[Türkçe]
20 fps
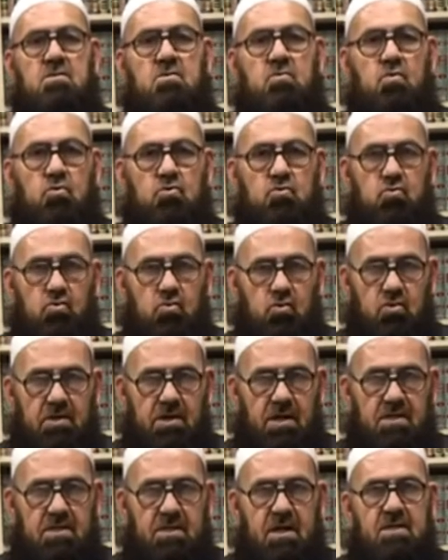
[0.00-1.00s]

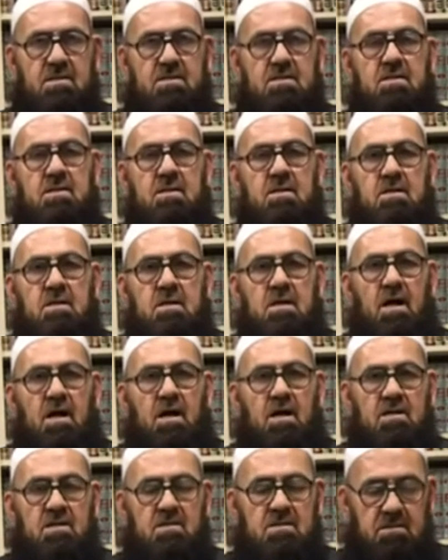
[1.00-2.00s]
kötülüklerden
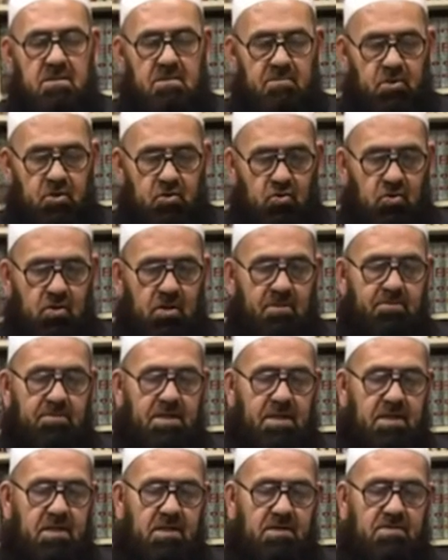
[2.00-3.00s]
arındırmış olan
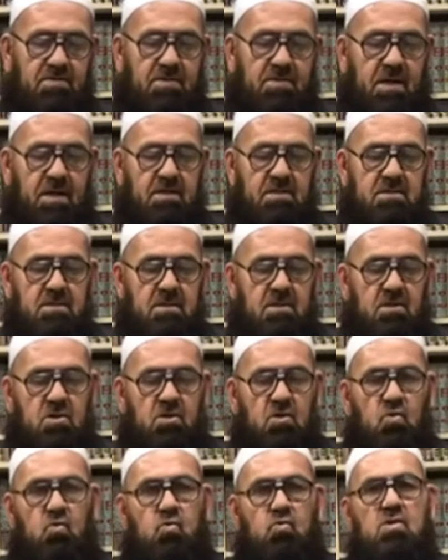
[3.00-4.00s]
bir insan
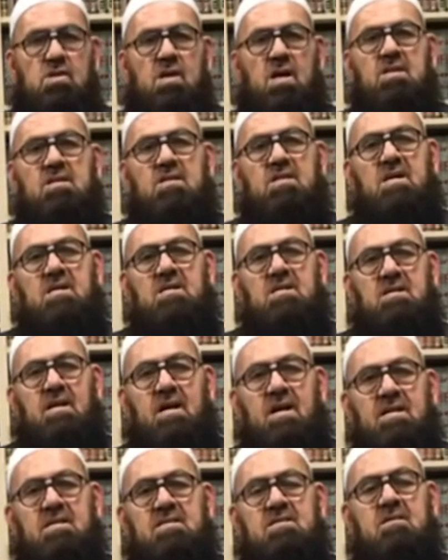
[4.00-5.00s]
Kur'an'dan
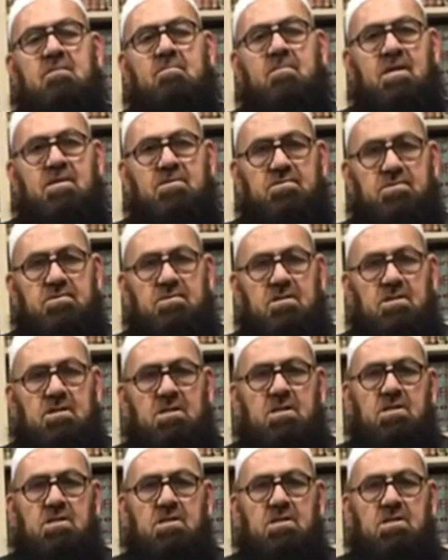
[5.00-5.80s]
ayrılmaz.